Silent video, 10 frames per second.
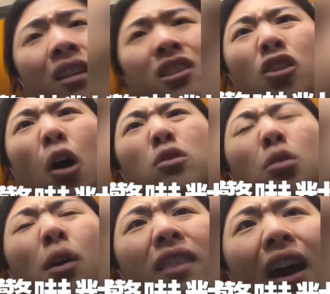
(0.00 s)
而不
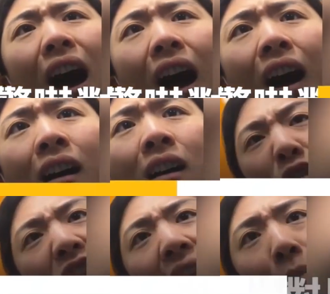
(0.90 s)
是呃
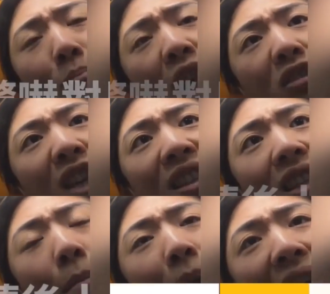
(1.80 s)
说他应不
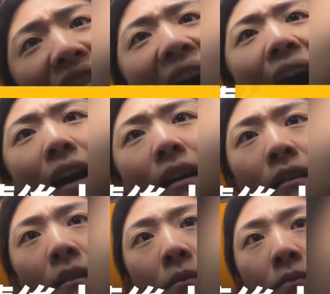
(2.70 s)
应该带这个
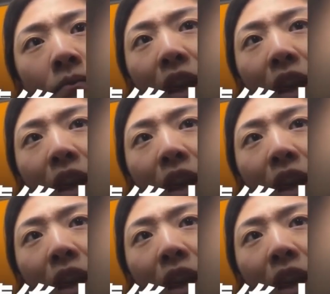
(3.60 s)
孩子去。